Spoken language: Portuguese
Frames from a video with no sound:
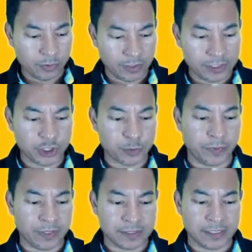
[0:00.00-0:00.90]
Então as
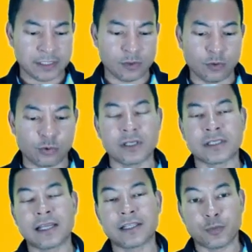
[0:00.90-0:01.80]
despesas elas são
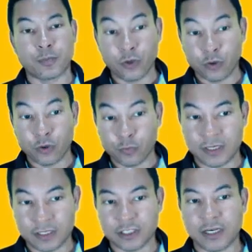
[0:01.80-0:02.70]
autorizadas pelo poder
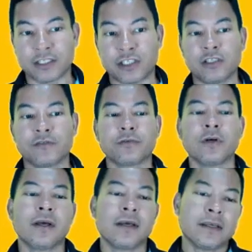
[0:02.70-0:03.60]
legislativo
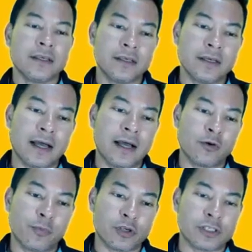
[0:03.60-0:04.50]
e a,
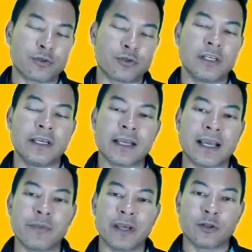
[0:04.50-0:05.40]
o projeto de lei
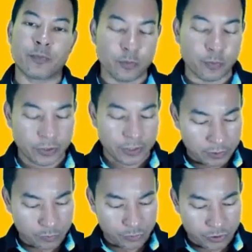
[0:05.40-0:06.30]
encaminhado pelo Poder
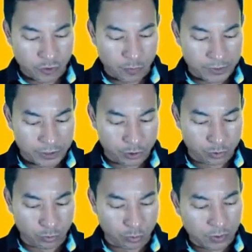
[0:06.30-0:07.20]
Executivo, como a gente
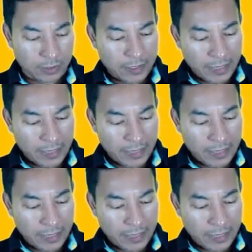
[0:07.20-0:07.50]
estudou.